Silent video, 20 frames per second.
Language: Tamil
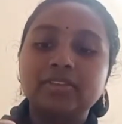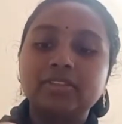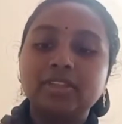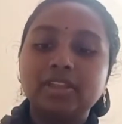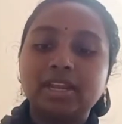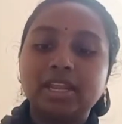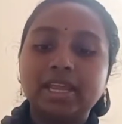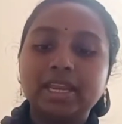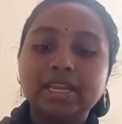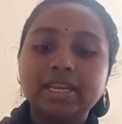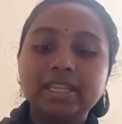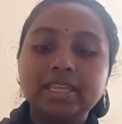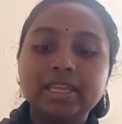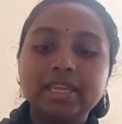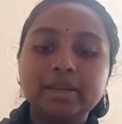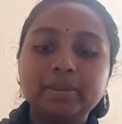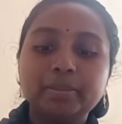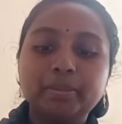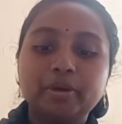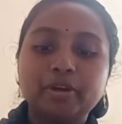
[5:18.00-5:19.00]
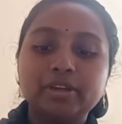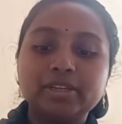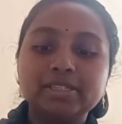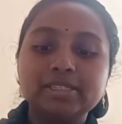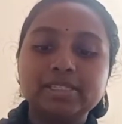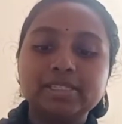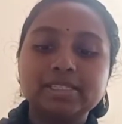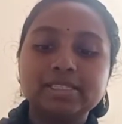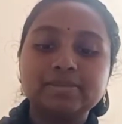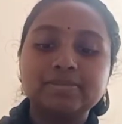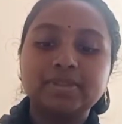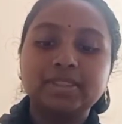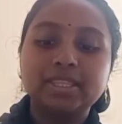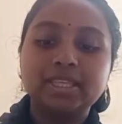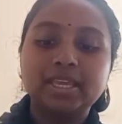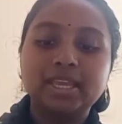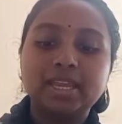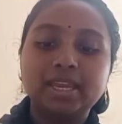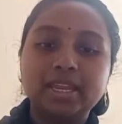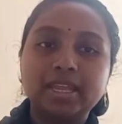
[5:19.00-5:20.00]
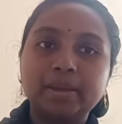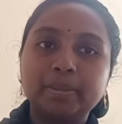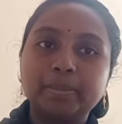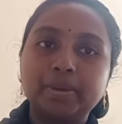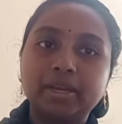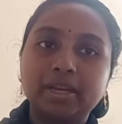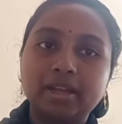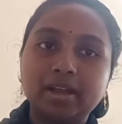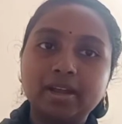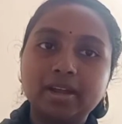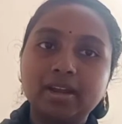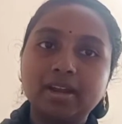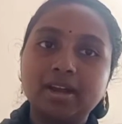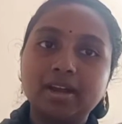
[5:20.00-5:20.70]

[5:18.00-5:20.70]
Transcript: இந்த நைன்டி எயிட் பாயிண்ட் சிக்ஸ் வந்து என்ன அப்படின்னா